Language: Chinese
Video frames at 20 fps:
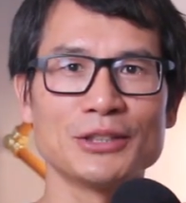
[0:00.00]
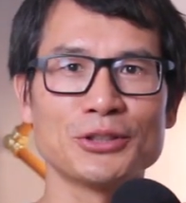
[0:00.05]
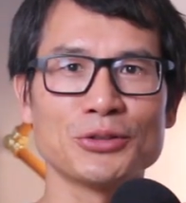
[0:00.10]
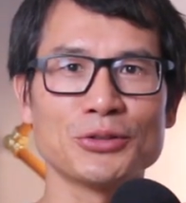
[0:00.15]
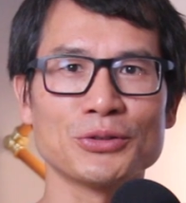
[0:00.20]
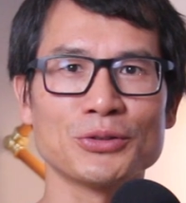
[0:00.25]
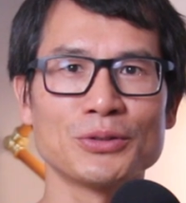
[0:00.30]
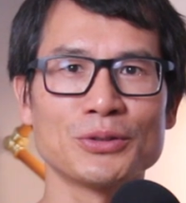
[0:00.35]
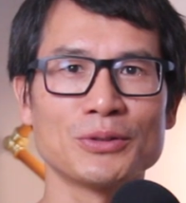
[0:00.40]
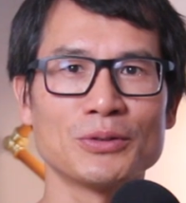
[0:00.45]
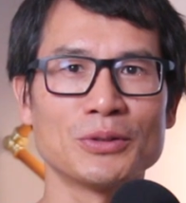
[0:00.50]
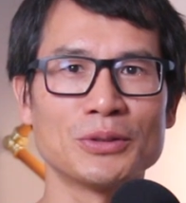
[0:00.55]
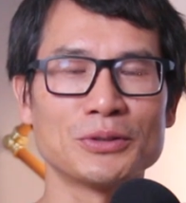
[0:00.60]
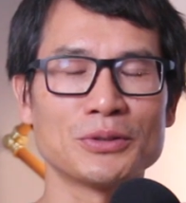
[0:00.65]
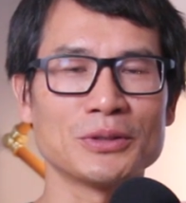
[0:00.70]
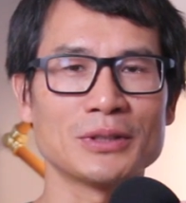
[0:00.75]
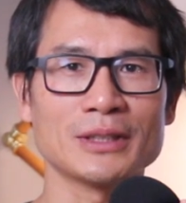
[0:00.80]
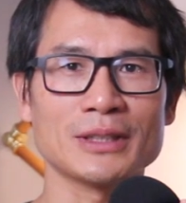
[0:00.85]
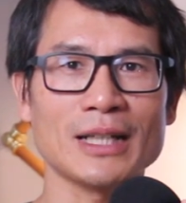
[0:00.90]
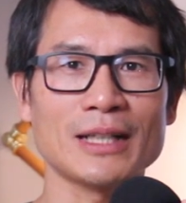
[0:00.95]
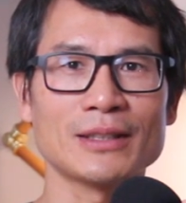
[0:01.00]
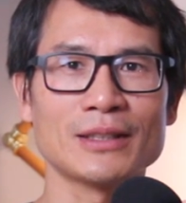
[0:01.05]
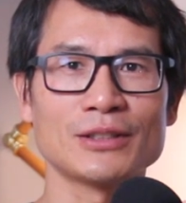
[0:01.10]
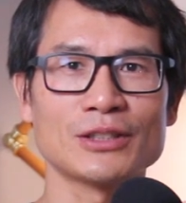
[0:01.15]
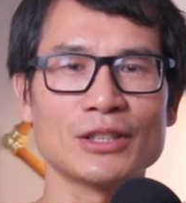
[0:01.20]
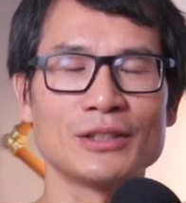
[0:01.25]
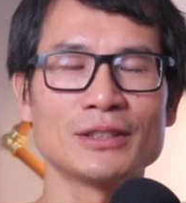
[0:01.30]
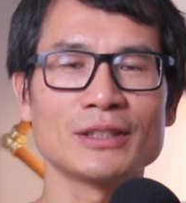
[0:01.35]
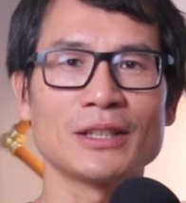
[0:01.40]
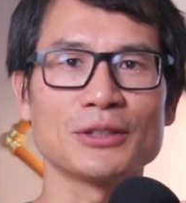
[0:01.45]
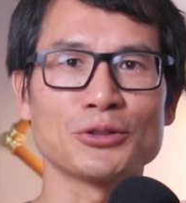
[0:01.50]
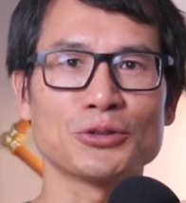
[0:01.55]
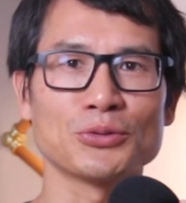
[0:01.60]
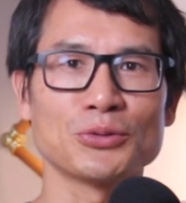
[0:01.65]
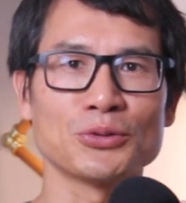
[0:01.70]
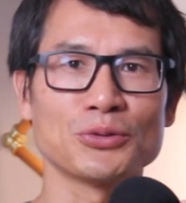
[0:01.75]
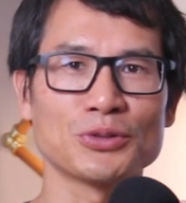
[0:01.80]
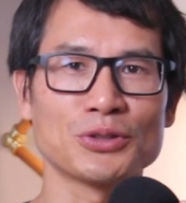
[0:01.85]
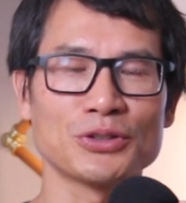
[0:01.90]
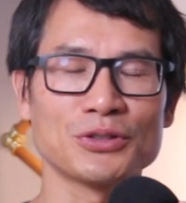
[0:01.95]
就是我觉得他的成长速
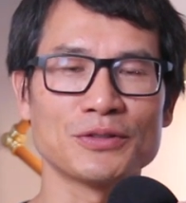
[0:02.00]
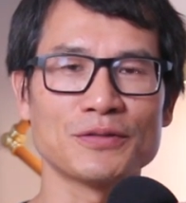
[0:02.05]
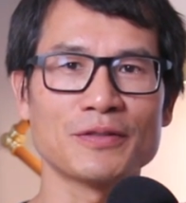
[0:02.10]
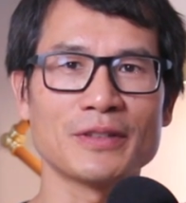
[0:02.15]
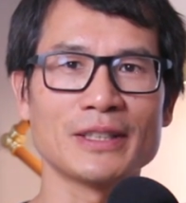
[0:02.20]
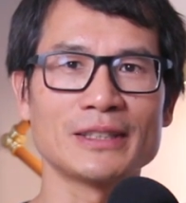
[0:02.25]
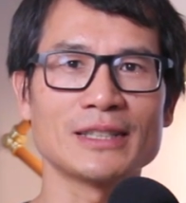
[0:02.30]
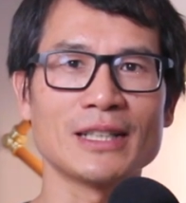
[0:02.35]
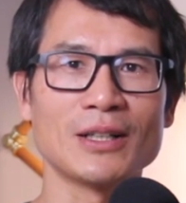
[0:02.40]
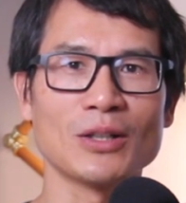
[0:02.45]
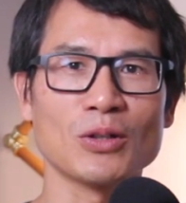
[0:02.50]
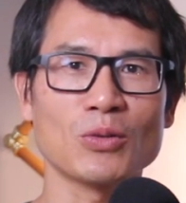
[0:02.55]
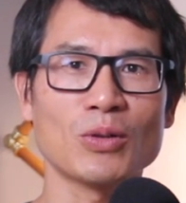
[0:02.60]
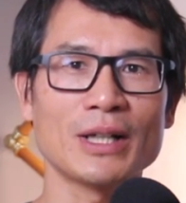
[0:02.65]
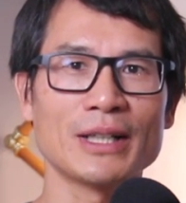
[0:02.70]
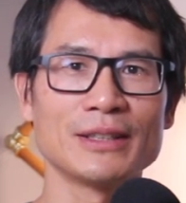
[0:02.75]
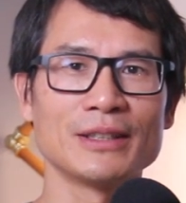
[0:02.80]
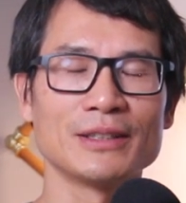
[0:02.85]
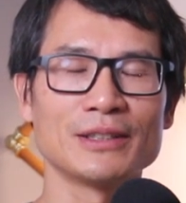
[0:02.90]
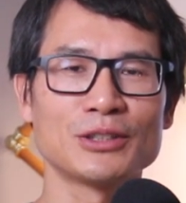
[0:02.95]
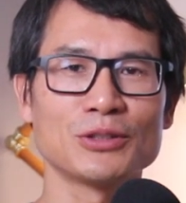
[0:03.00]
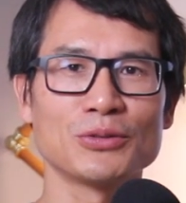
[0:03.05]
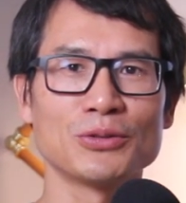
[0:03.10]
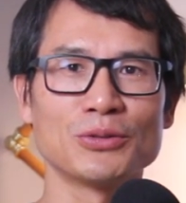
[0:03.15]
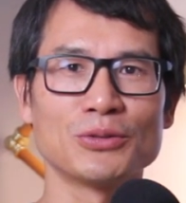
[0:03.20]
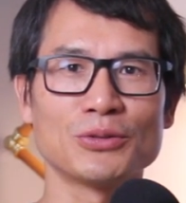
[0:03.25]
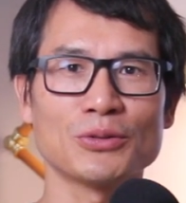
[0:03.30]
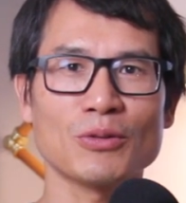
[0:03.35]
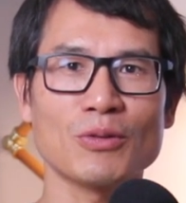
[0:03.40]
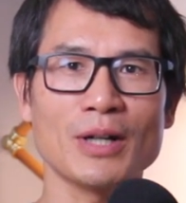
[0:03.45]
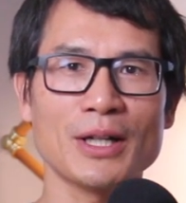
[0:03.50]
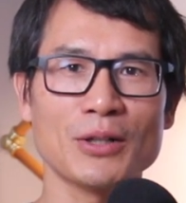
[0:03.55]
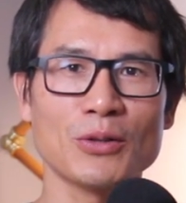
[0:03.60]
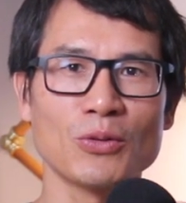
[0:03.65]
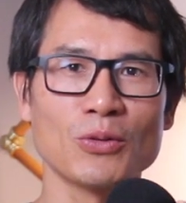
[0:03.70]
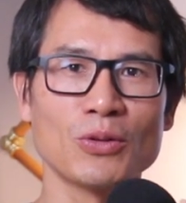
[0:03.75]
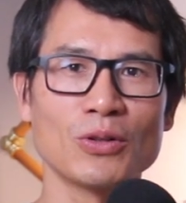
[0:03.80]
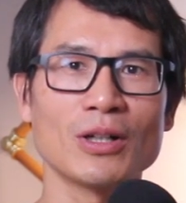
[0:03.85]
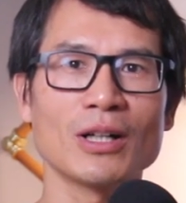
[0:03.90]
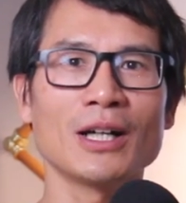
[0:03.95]
度是非常快的，就快
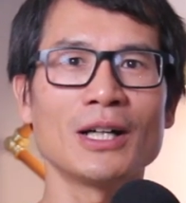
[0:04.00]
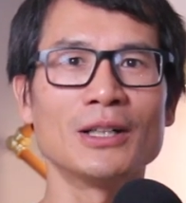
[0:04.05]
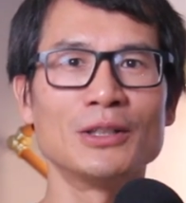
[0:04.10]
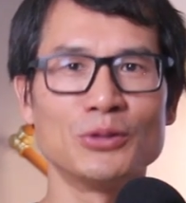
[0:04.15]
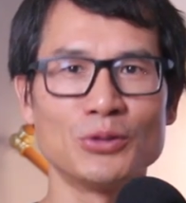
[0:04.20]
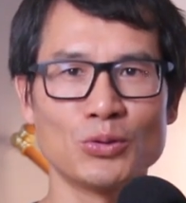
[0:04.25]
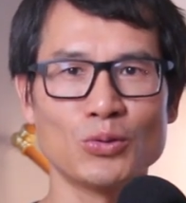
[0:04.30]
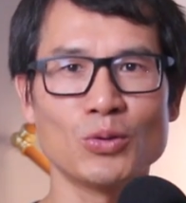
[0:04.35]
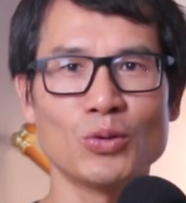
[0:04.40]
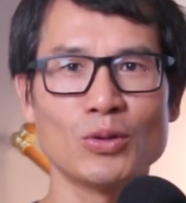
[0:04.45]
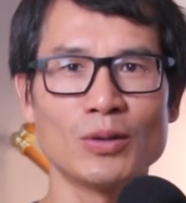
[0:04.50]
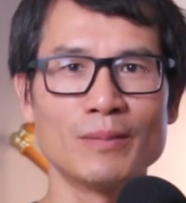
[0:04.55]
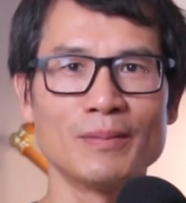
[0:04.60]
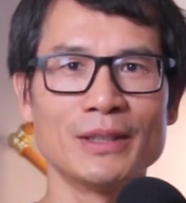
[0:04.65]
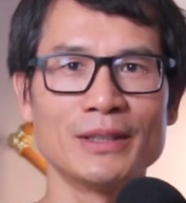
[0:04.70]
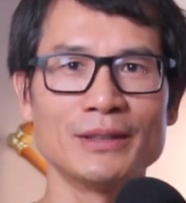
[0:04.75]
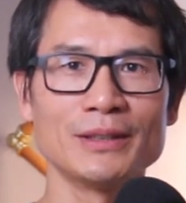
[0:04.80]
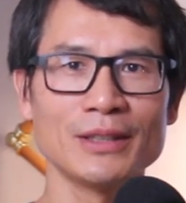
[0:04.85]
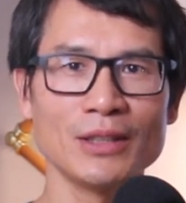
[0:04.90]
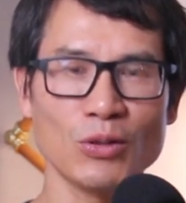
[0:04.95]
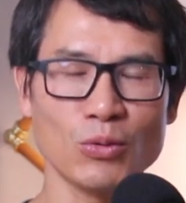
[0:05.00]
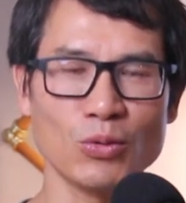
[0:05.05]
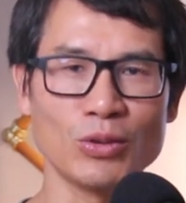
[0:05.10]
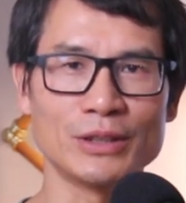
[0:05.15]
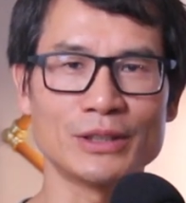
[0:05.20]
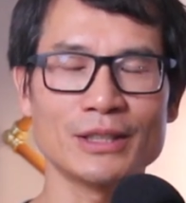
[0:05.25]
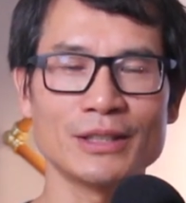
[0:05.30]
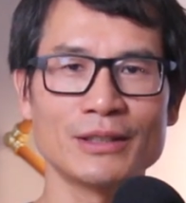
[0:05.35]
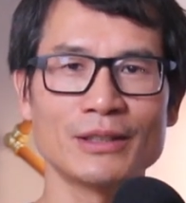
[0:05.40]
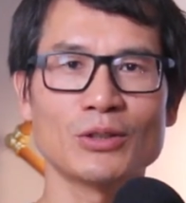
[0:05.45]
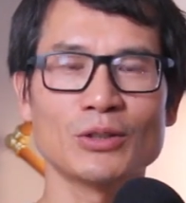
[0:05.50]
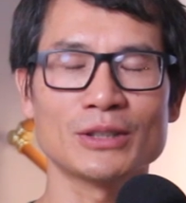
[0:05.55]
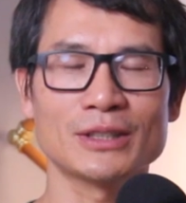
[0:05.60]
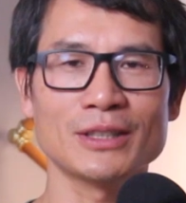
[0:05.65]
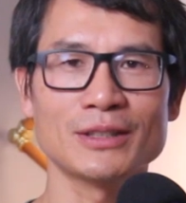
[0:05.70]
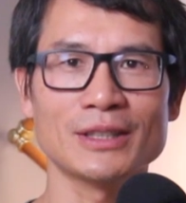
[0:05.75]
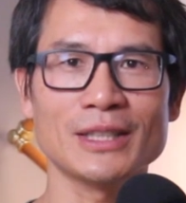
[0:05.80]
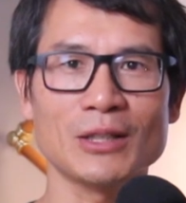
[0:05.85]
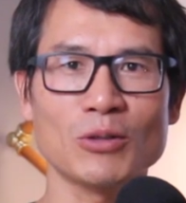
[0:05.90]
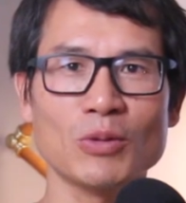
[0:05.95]
过很多我们我正
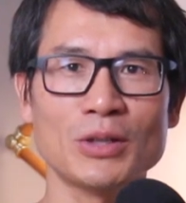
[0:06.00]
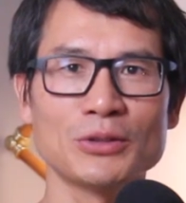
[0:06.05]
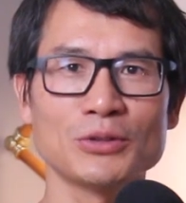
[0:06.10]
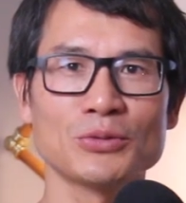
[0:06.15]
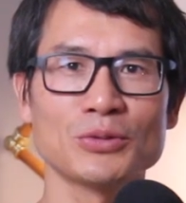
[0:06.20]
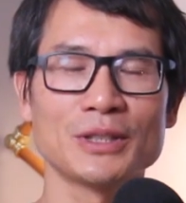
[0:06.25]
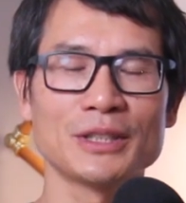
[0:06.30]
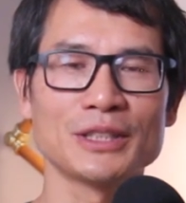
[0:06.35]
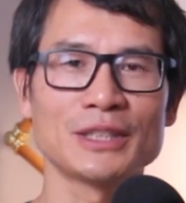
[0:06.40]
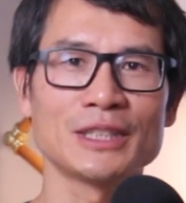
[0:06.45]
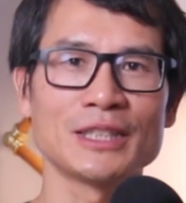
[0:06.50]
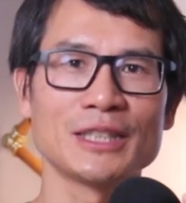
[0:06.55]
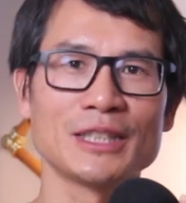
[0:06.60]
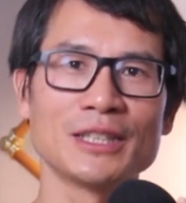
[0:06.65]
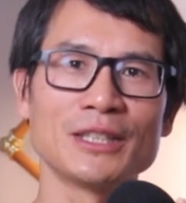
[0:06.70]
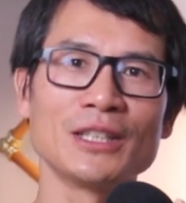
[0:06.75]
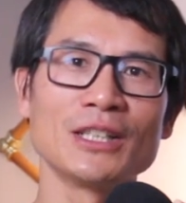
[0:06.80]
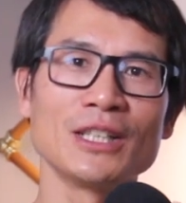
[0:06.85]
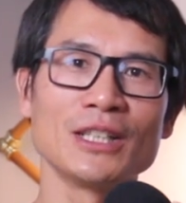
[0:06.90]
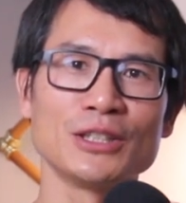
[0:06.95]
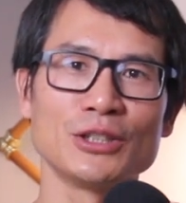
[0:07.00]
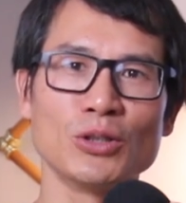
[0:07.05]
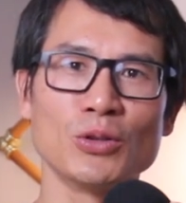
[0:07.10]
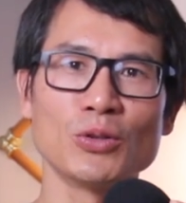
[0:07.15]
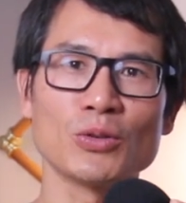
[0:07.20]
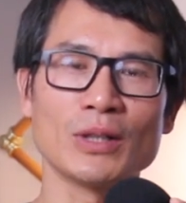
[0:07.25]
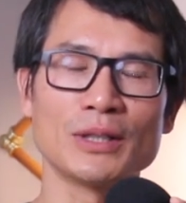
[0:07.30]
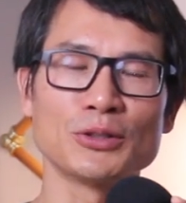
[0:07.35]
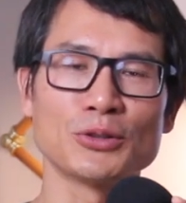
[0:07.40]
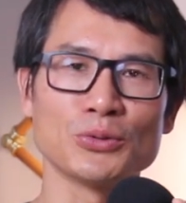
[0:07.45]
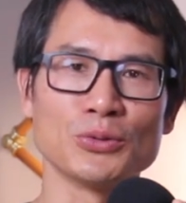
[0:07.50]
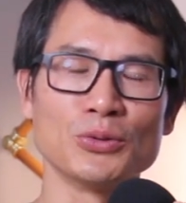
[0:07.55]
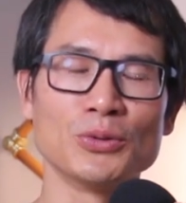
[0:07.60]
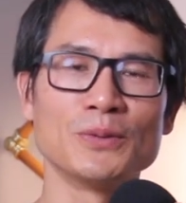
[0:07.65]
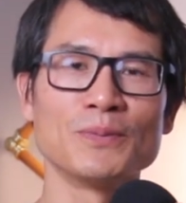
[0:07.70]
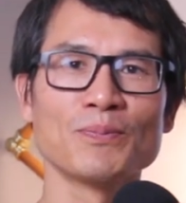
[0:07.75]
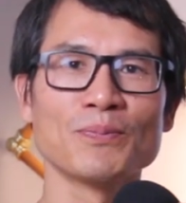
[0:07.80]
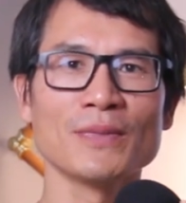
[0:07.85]
正在关注的一些油管组。